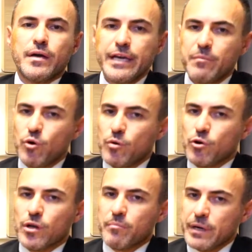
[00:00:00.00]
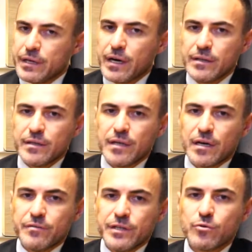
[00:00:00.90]
İlk bölüm olan medikal
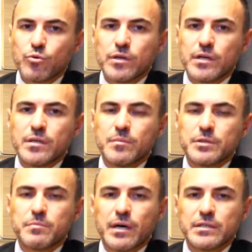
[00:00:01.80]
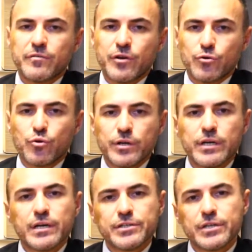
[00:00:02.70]
tedavide kullandığımız bazı venotonik
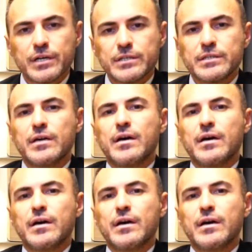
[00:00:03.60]
ilaçlar